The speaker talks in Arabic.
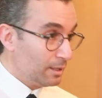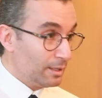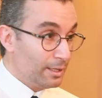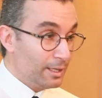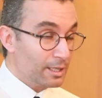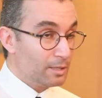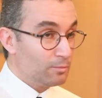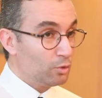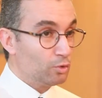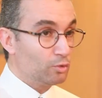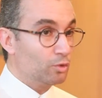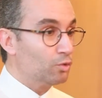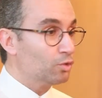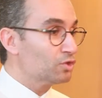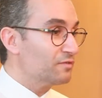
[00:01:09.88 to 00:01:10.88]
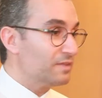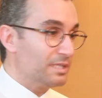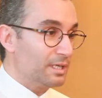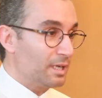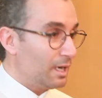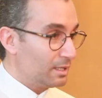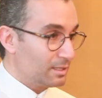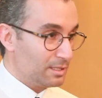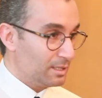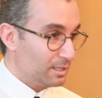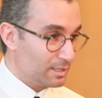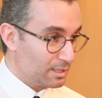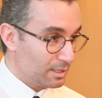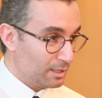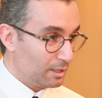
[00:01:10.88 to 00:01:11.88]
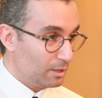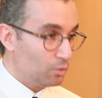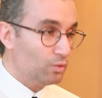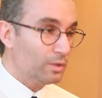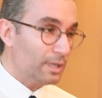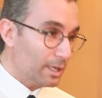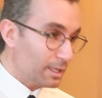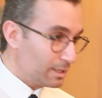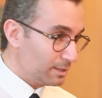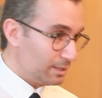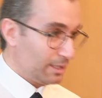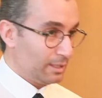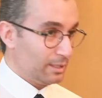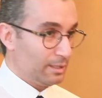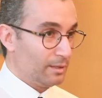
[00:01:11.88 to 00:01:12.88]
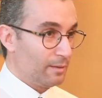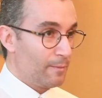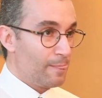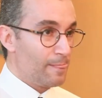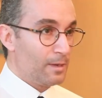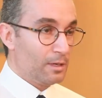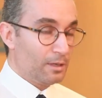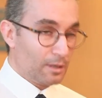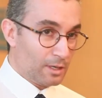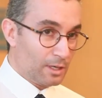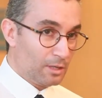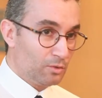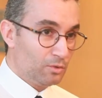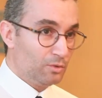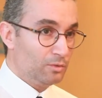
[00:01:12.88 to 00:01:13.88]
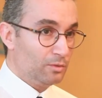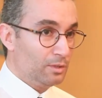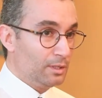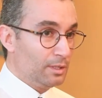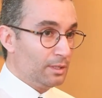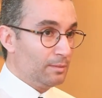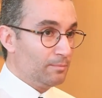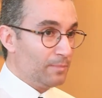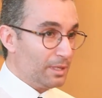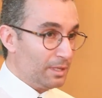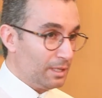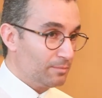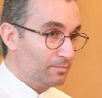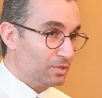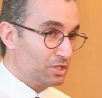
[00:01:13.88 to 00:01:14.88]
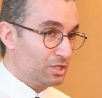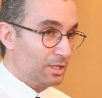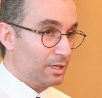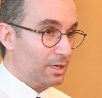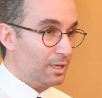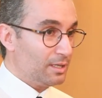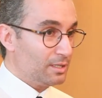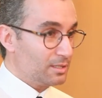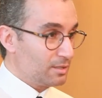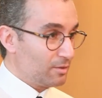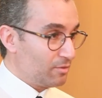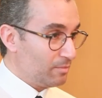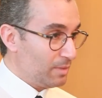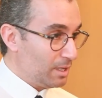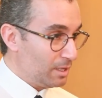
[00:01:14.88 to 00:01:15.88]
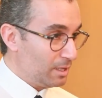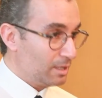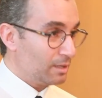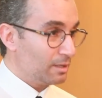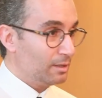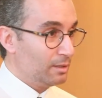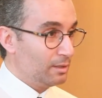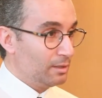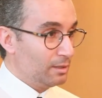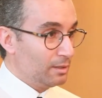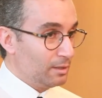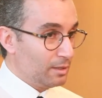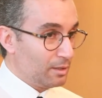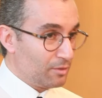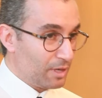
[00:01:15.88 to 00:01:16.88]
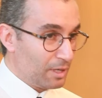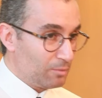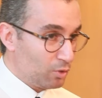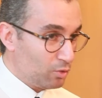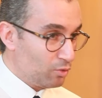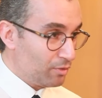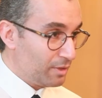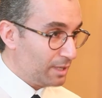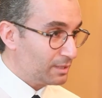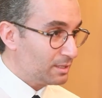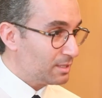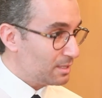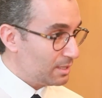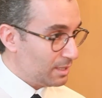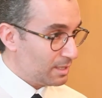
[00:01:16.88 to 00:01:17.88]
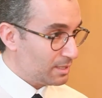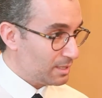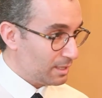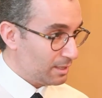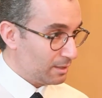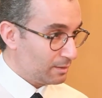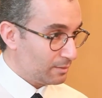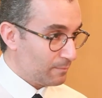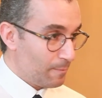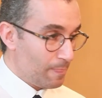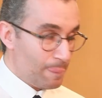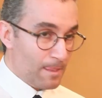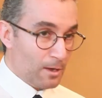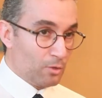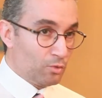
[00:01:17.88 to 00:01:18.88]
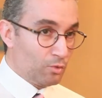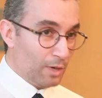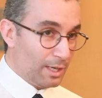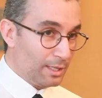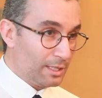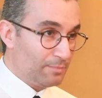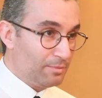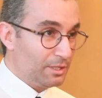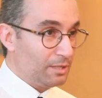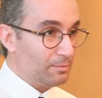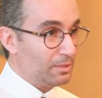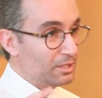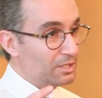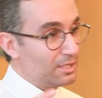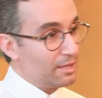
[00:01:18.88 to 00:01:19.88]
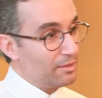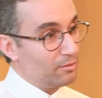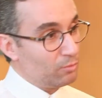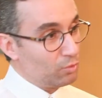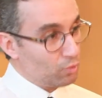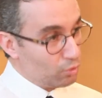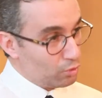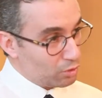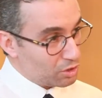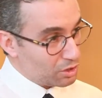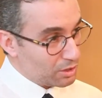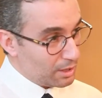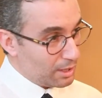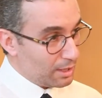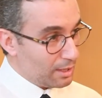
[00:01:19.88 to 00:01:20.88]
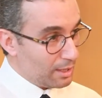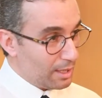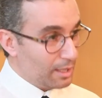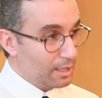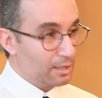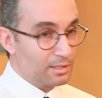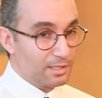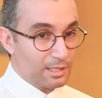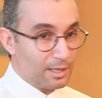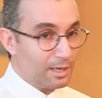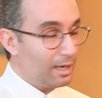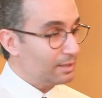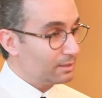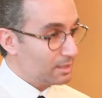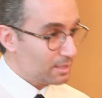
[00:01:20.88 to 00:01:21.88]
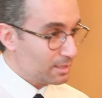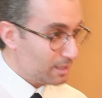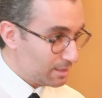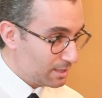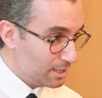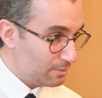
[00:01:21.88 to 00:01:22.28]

لكن ما ندخلوش في صراعات سياسيه ونأكد عليها راهو ما نحبش يقع استثمار اضراب القضاة سياسيا واحنا بدا ما نستثمروش الصراعات السياسيه